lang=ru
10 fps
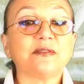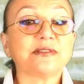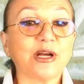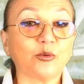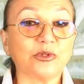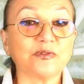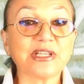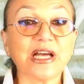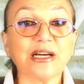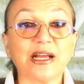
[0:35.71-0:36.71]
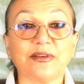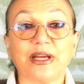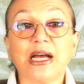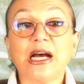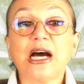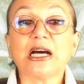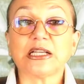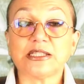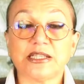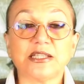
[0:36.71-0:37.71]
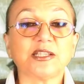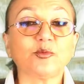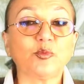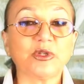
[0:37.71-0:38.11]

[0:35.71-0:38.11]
В Саудовской Аравии российскому